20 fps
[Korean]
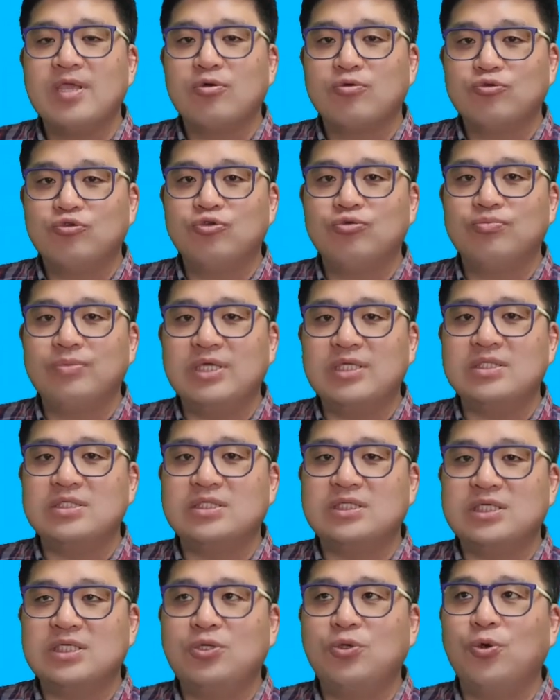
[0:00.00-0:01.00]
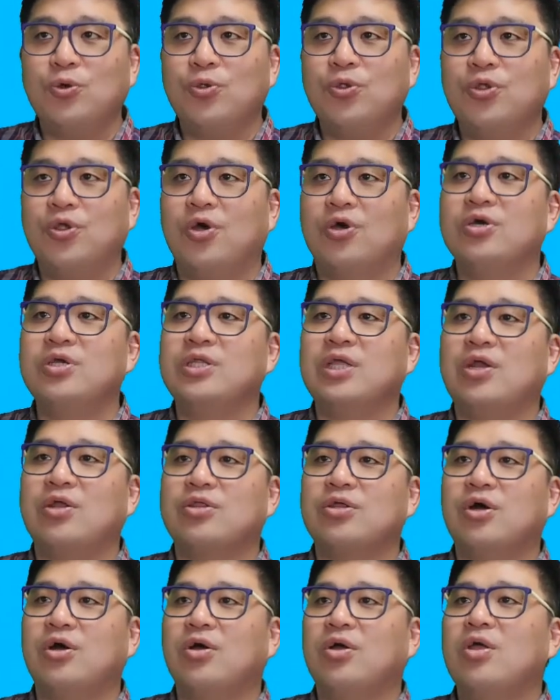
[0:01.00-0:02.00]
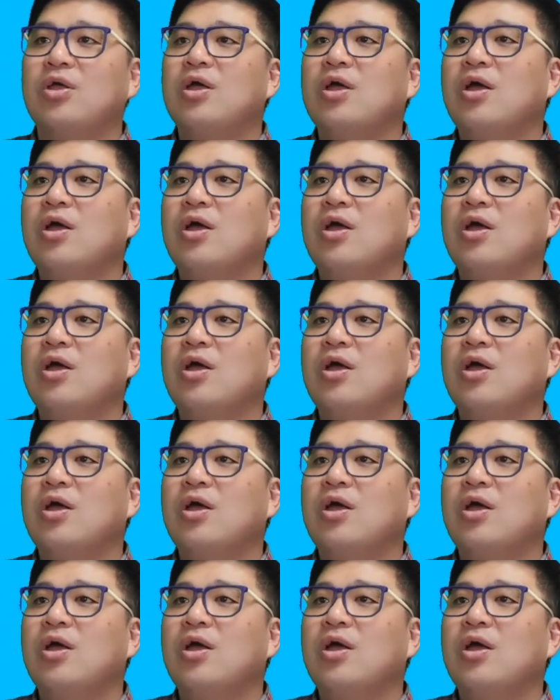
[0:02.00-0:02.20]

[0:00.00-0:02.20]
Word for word: 국민징용령을 내려서